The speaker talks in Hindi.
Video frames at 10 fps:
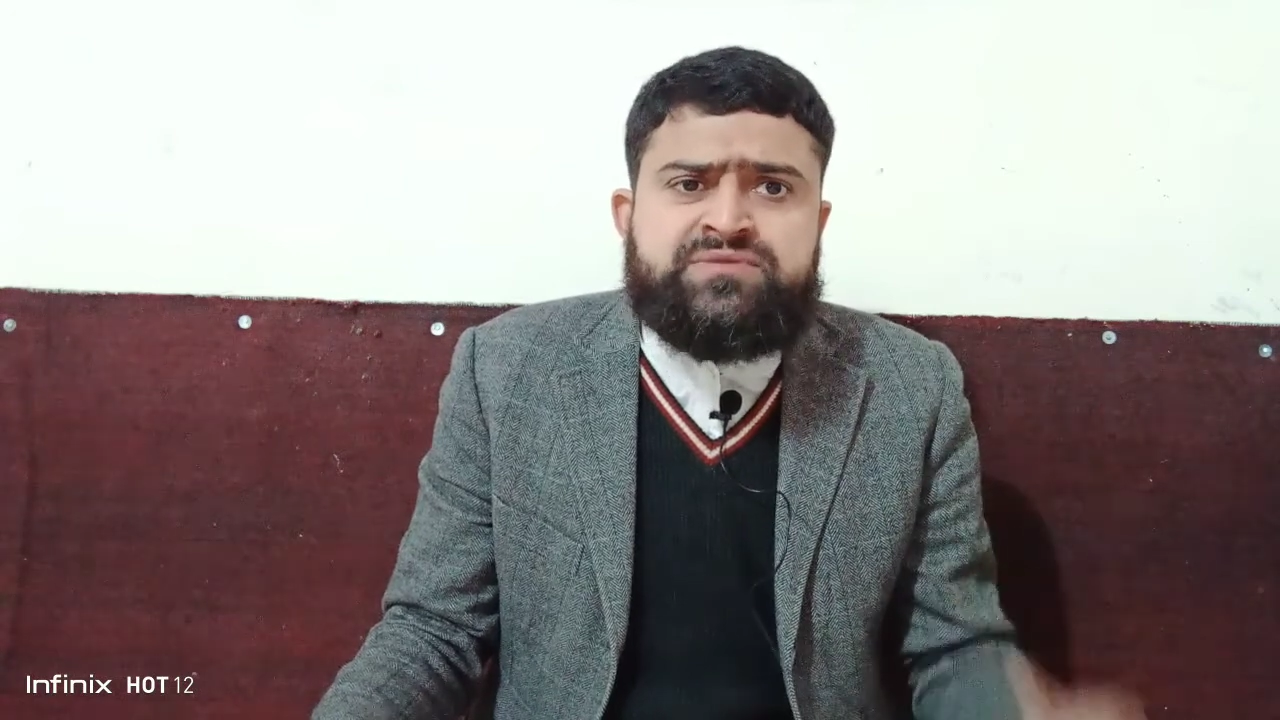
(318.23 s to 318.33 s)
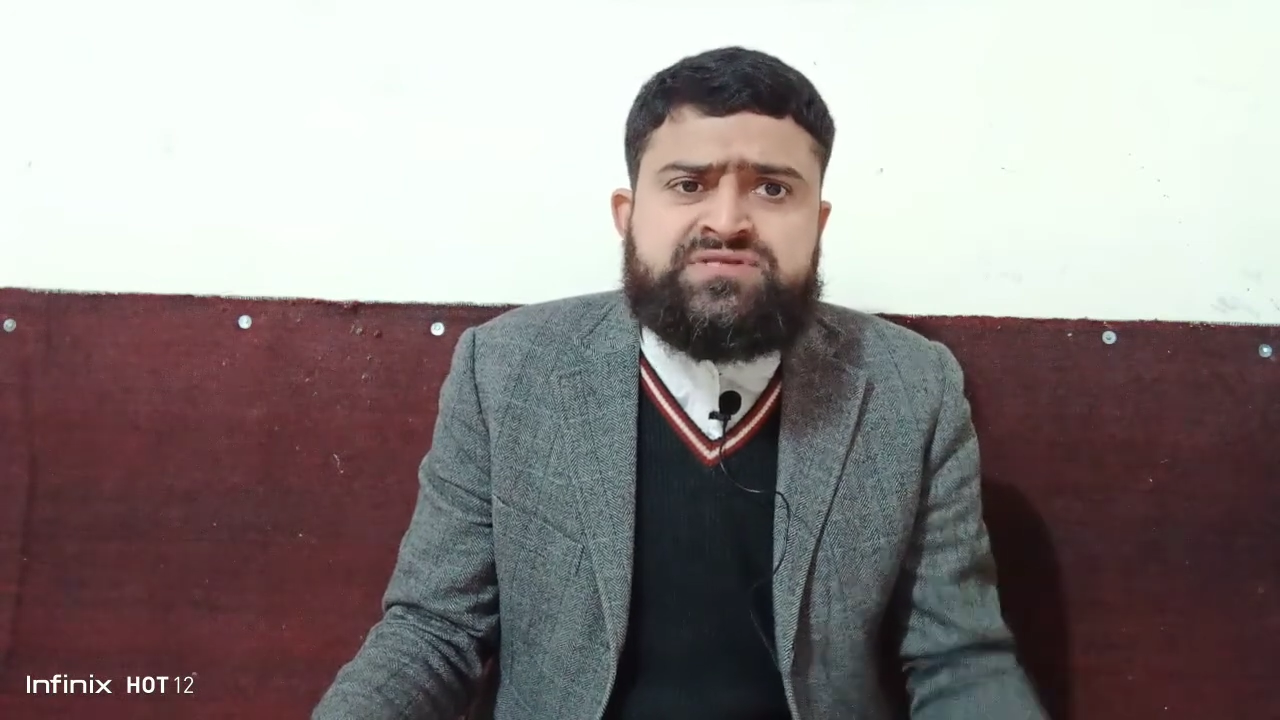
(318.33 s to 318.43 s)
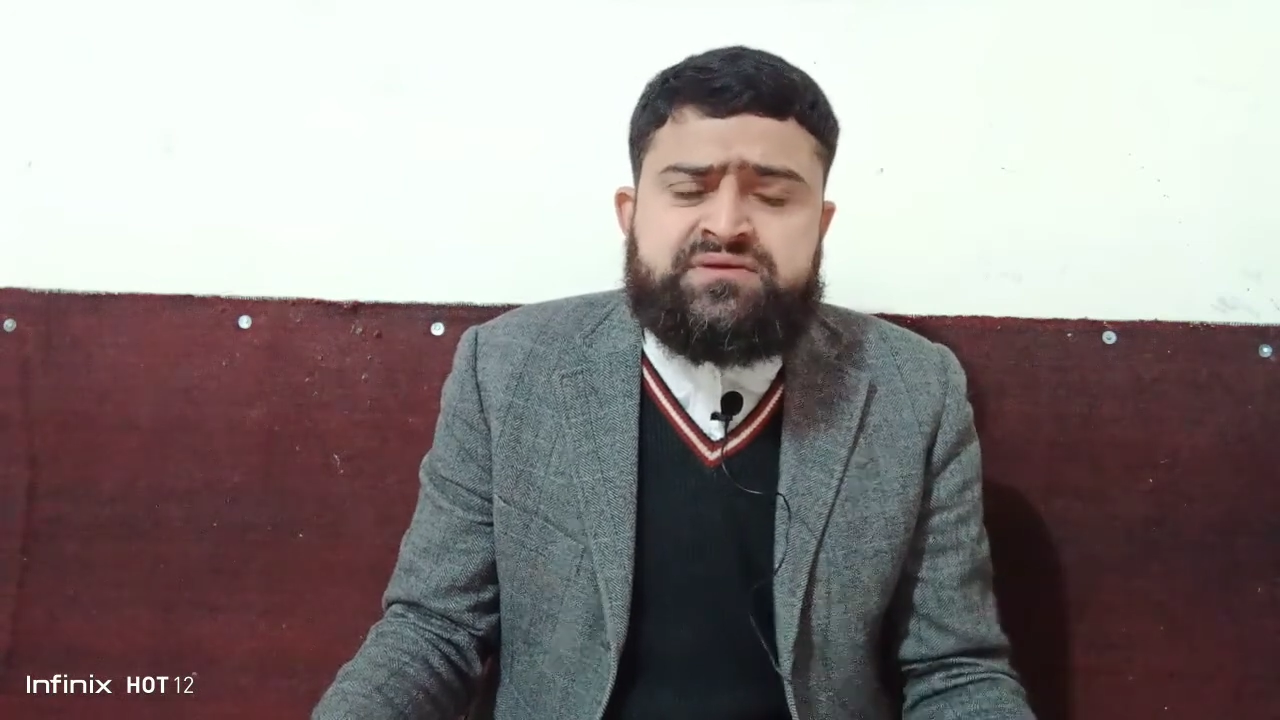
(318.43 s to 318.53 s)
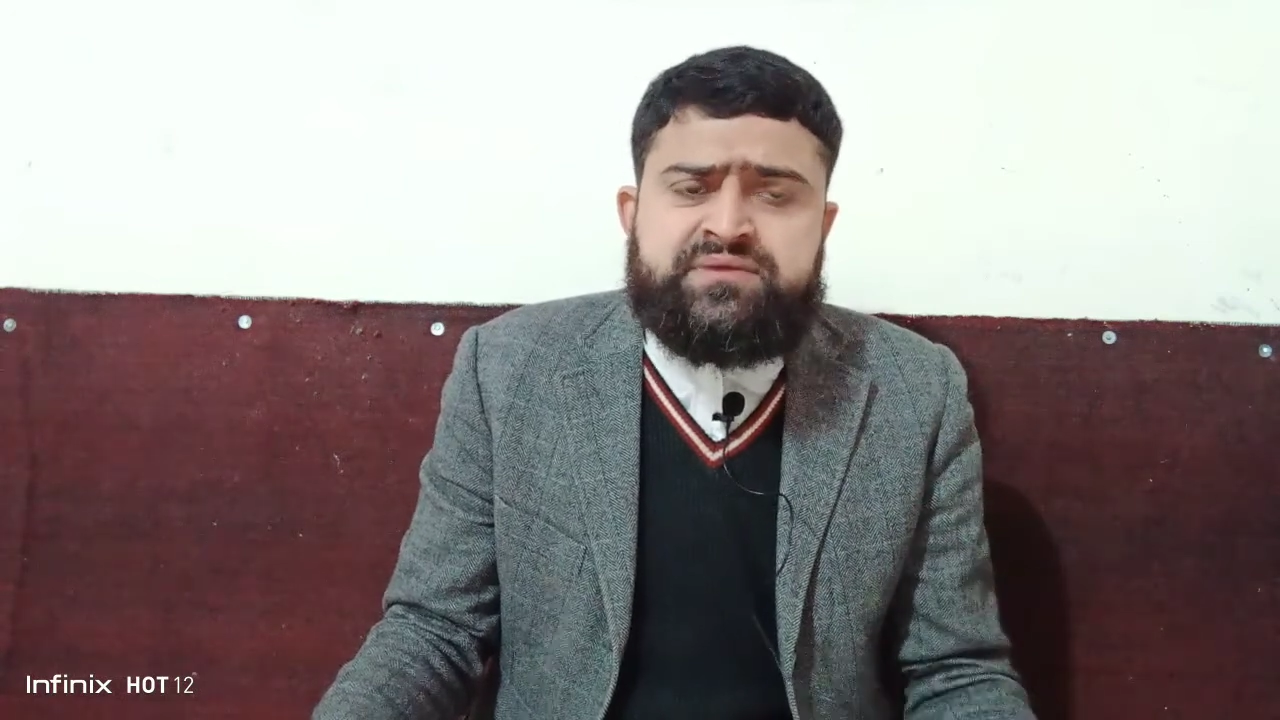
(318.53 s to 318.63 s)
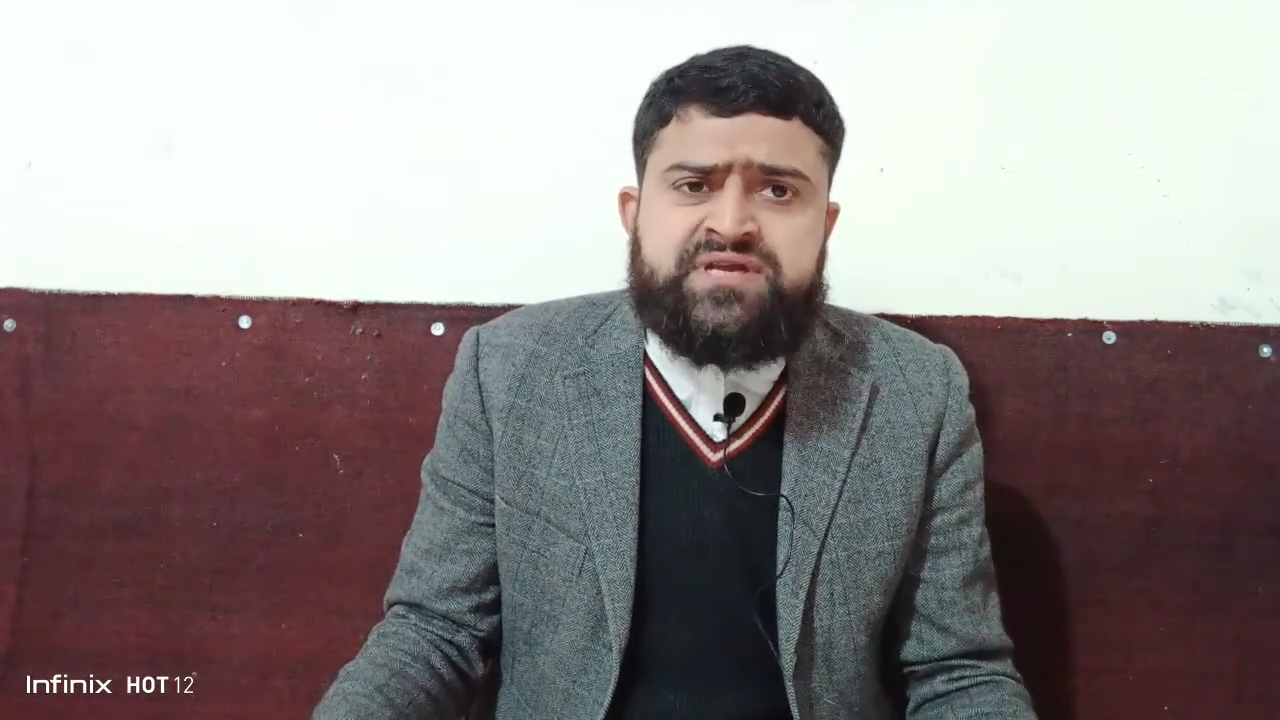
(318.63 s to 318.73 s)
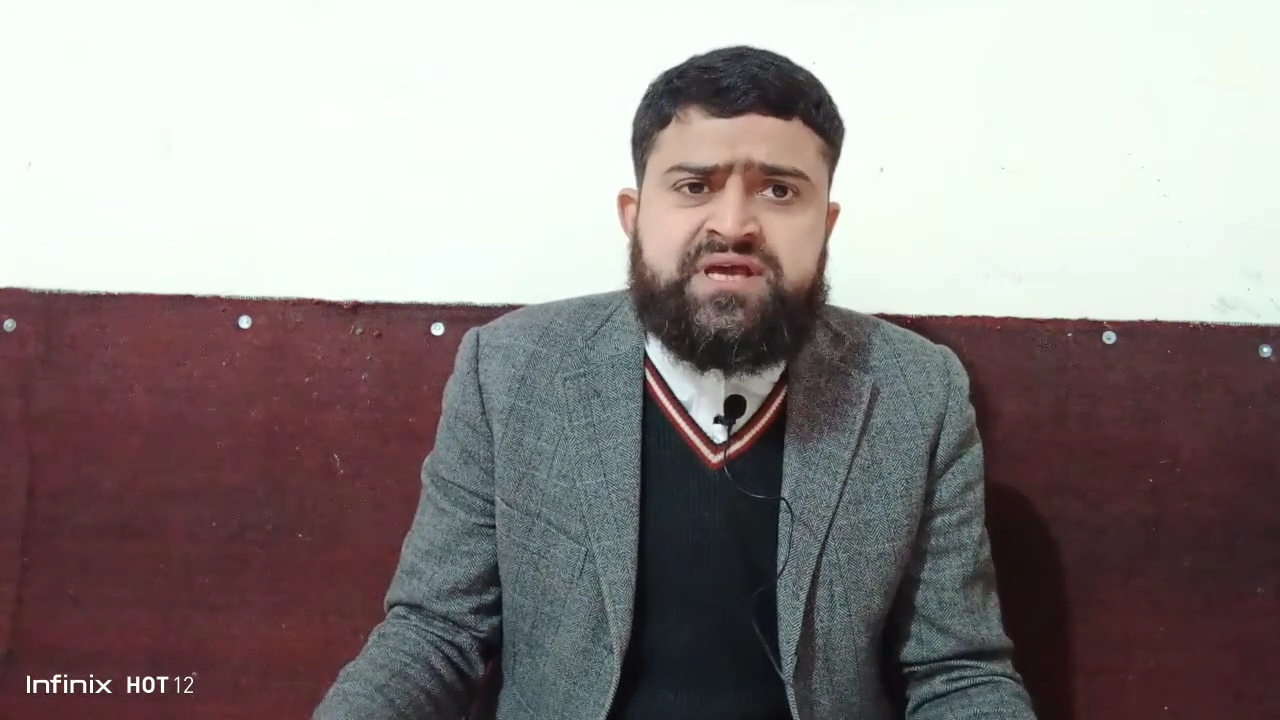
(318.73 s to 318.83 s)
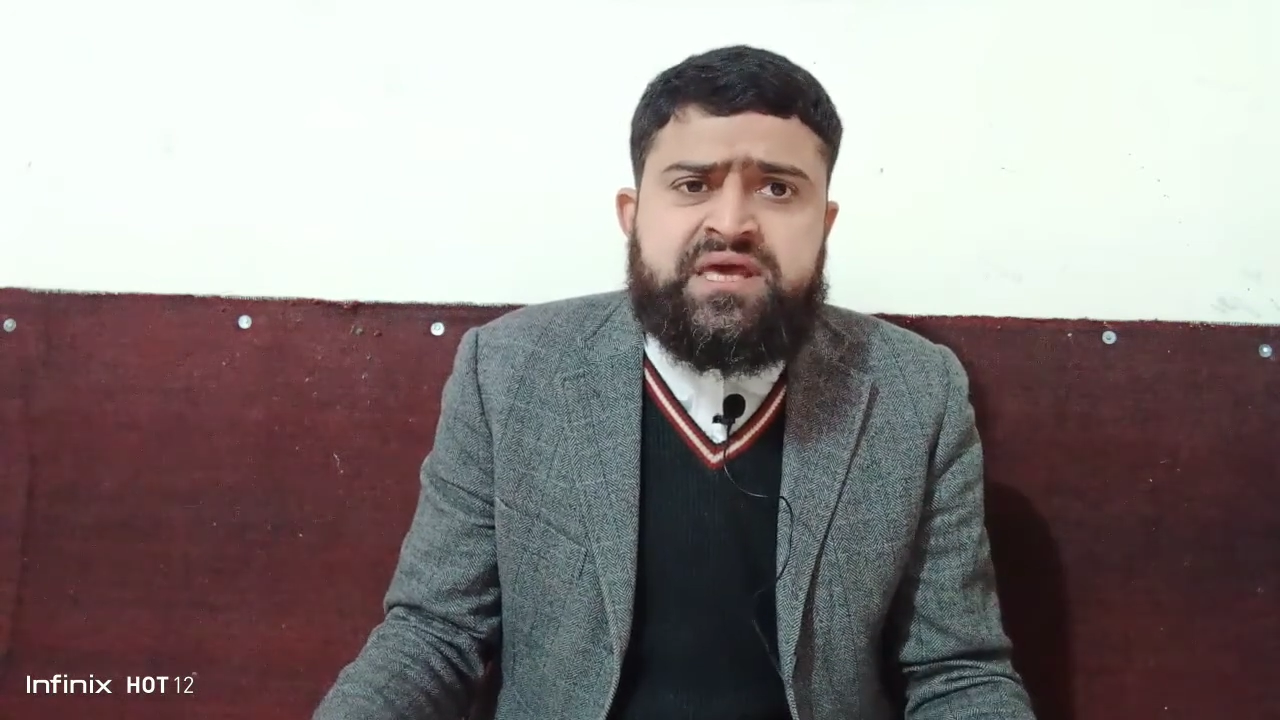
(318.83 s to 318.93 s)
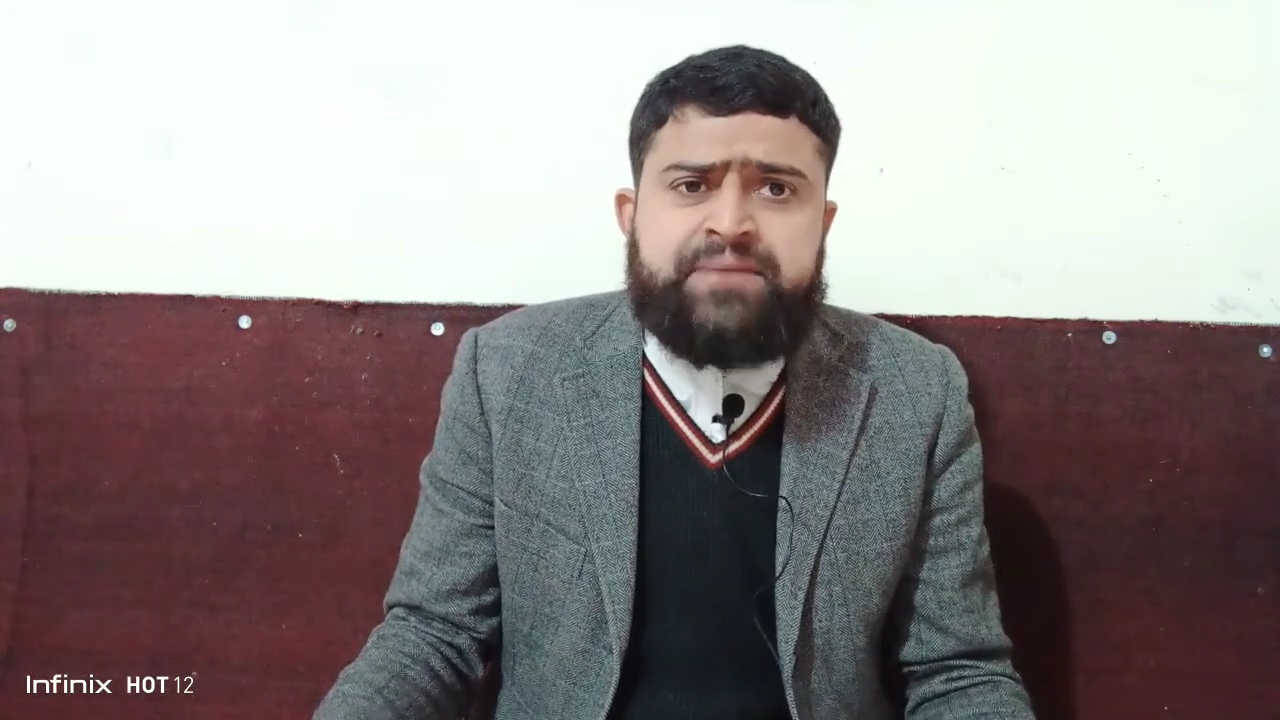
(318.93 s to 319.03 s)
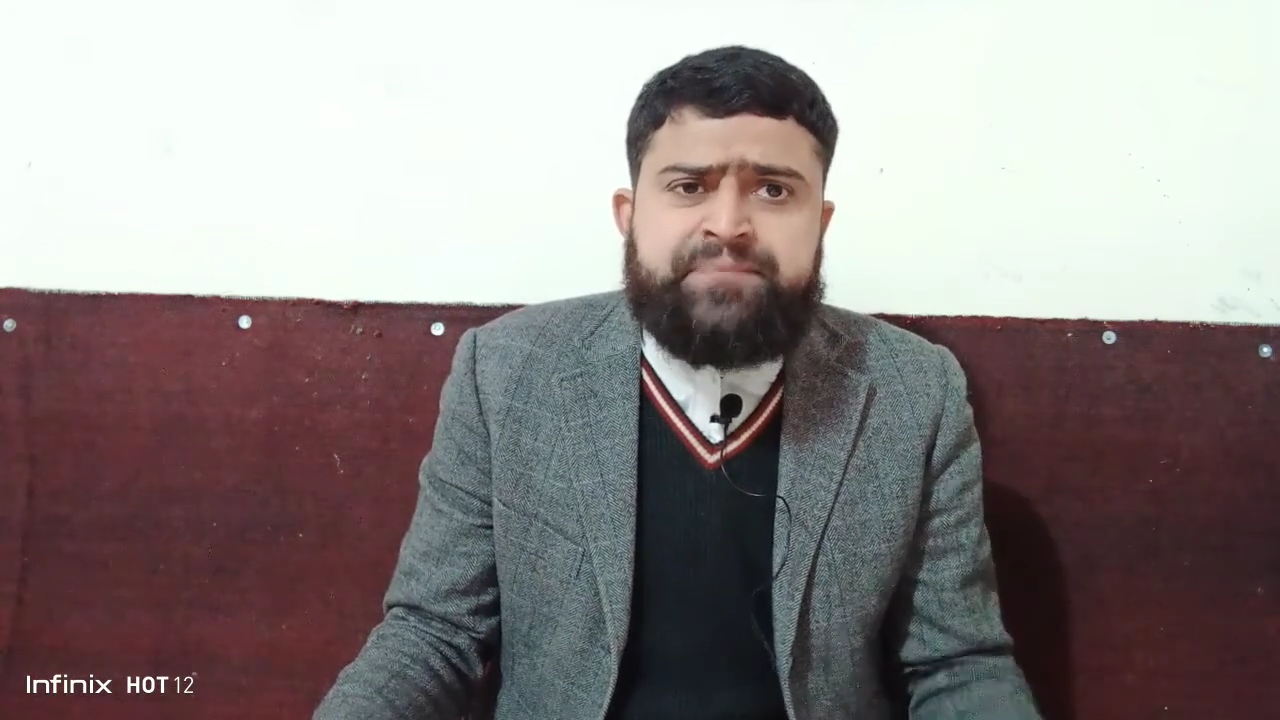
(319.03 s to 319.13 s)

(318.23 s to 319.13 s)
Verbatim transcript: मुस्लिम लीग के